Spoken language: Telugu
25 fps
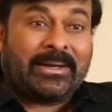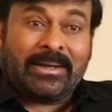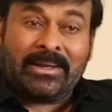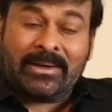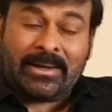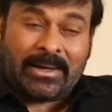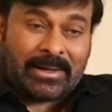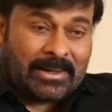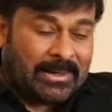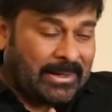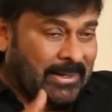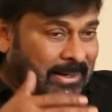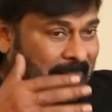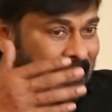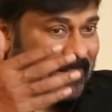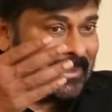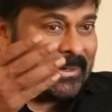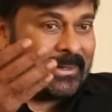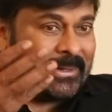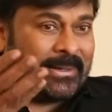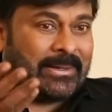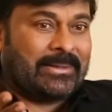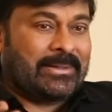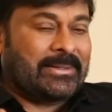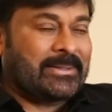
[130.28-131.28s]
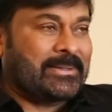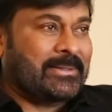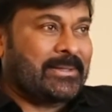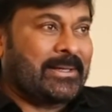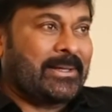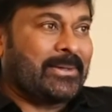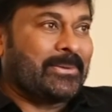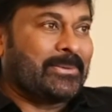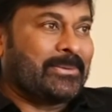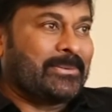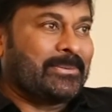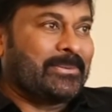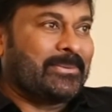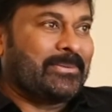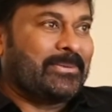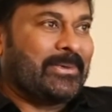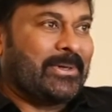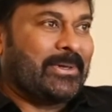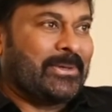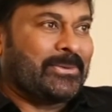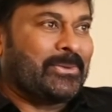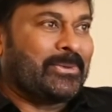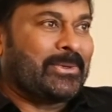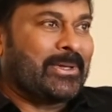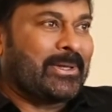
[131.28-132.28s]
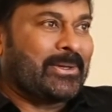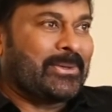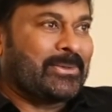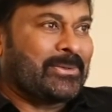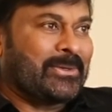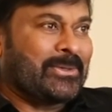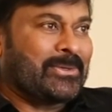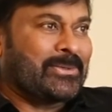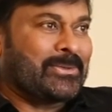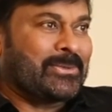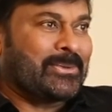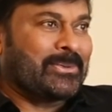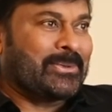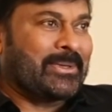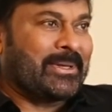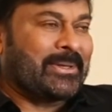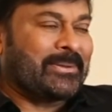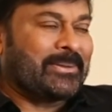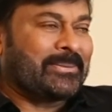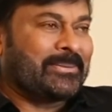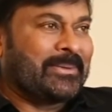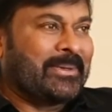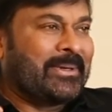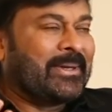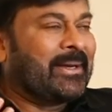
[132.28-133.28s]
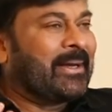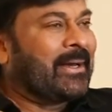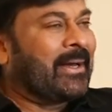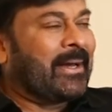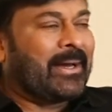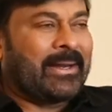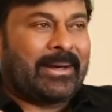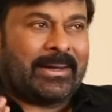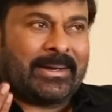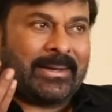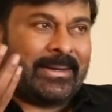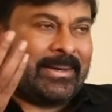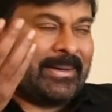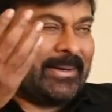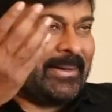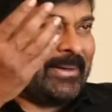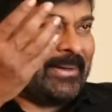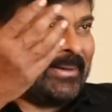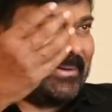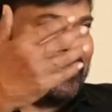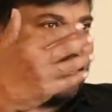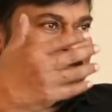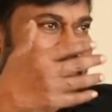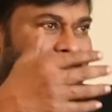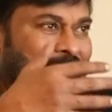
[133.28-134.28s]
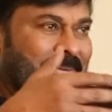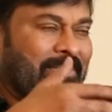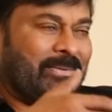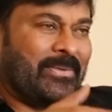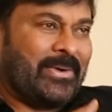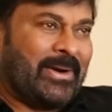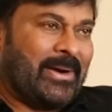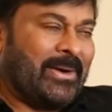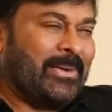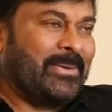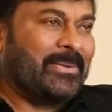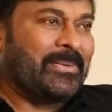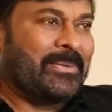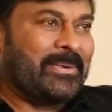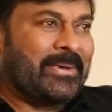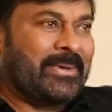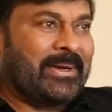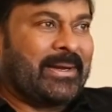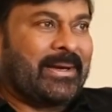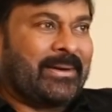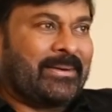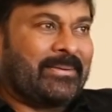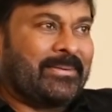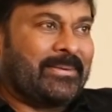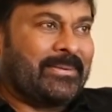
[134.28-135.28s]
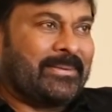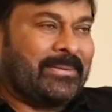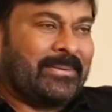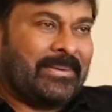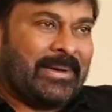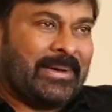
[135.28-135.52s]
నేను అట్లాగే ఇస్తాను వెళ్తుంటాను చేస్తుంటాను అలాగే వాళ్ళు నాకు